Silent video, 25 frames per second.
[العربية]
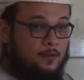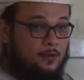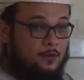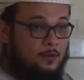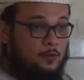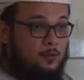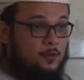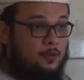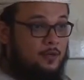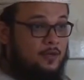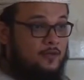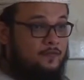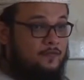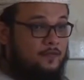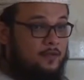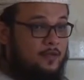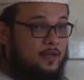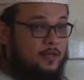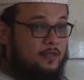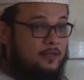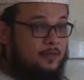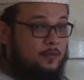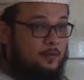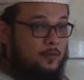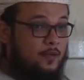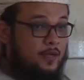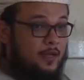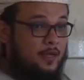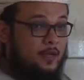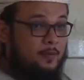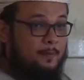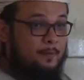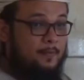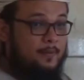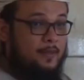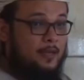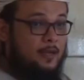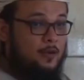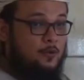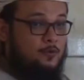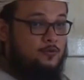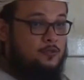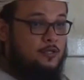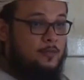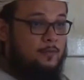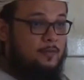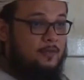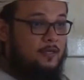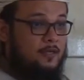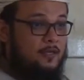يوجد في هذا الوعاء مئة
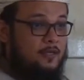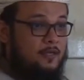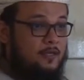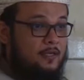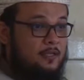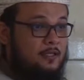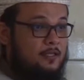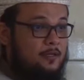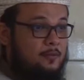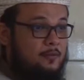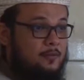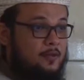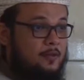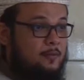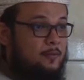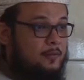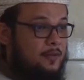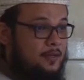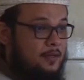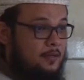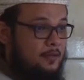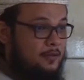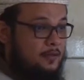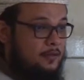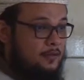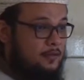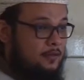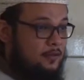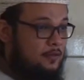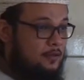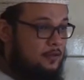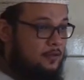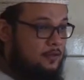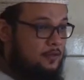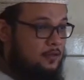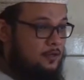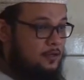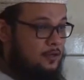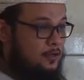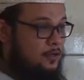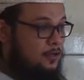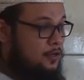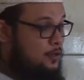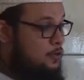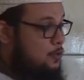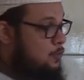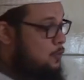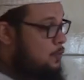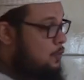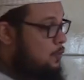وسبعين لتر من الماء
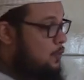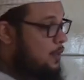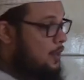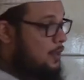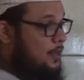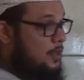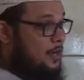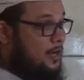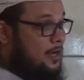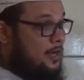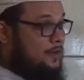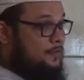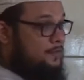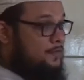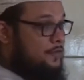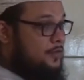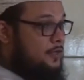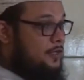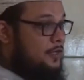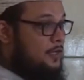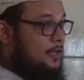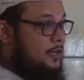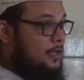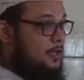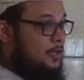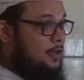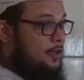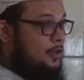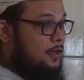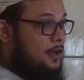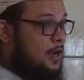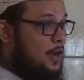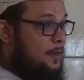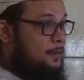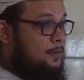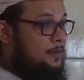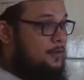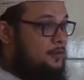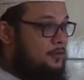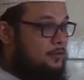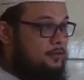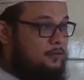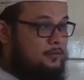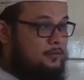وقع فيه خمر